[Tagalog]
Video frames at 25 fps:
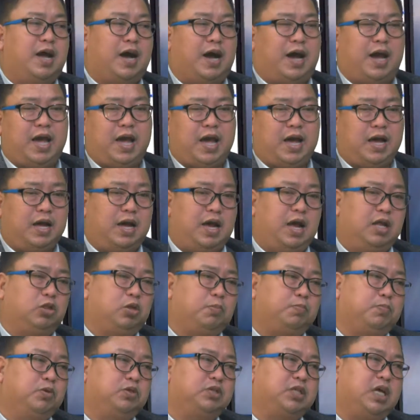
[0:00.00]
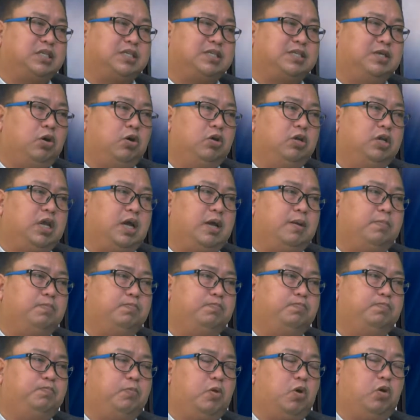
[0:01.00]
Kaya ito pong test na online
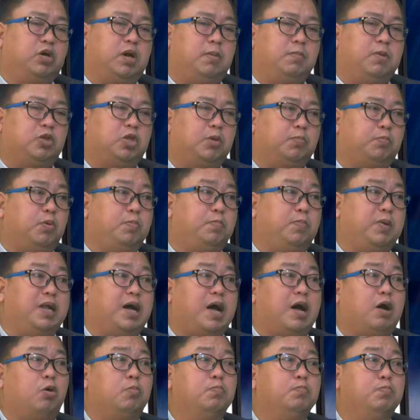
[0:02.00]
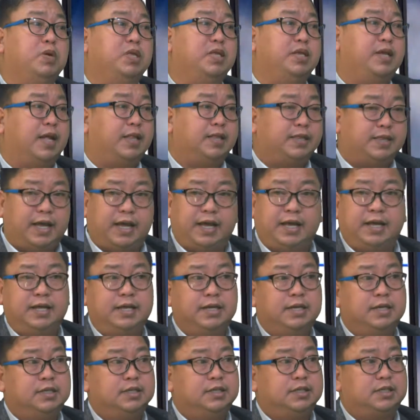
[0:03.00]
program, ito pong pinakakumbinyente
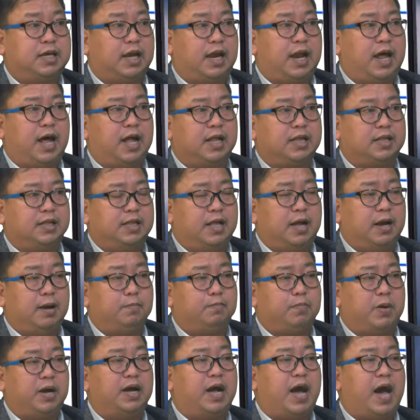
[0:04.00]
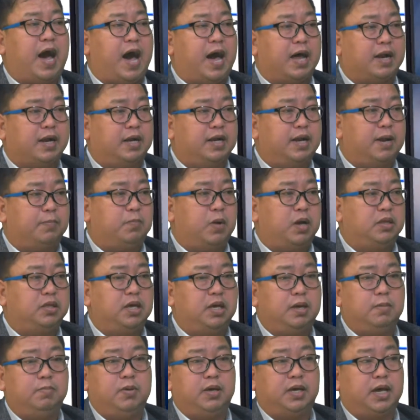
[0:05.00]
sa lahat ng pag-aaral na
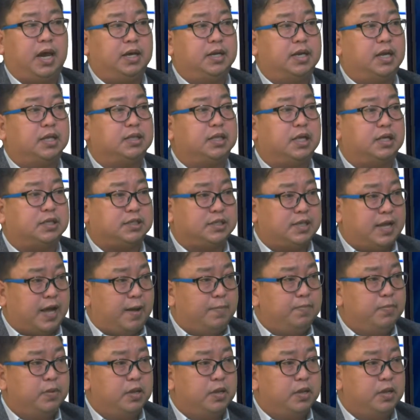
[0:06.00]
pwedeng ibigay ng Tesla.